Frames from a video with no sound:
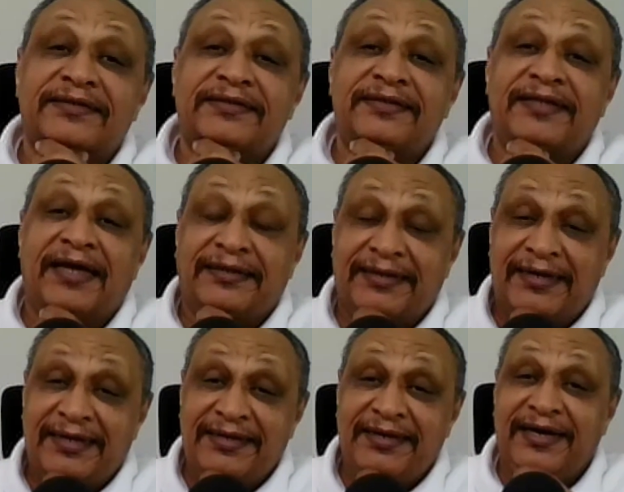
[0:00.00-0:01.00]
ذات
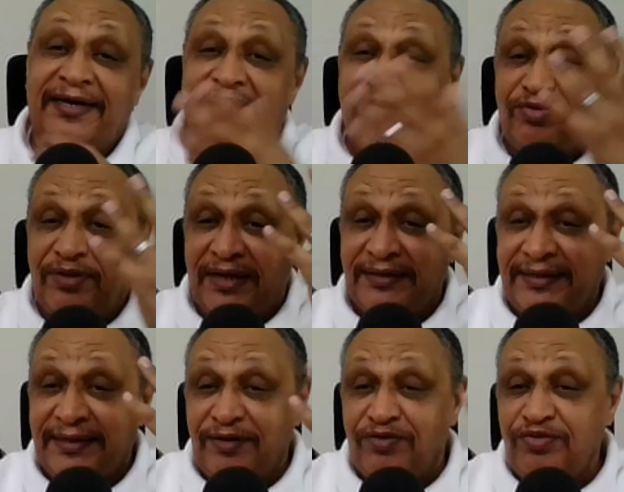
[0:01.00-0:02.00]
ليلة أو ذات
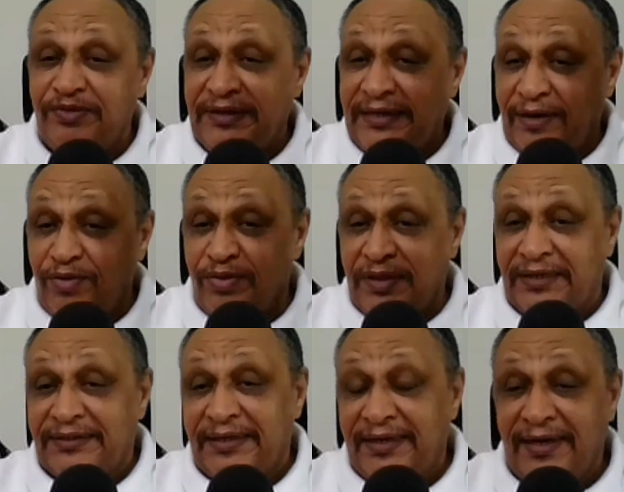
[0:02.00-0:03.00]
يوم أو
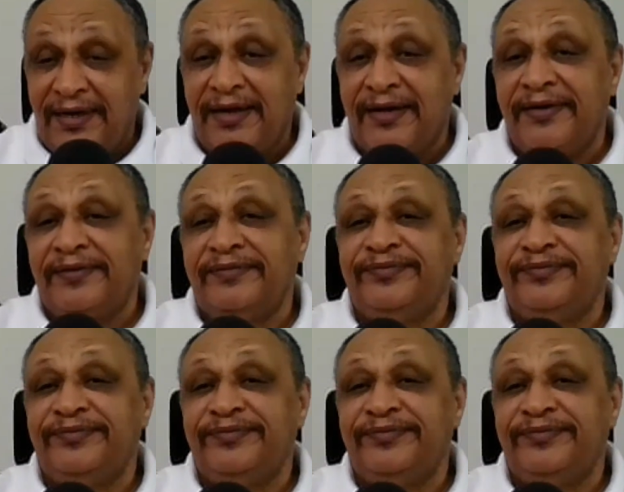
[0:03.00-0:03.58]
ذات نهار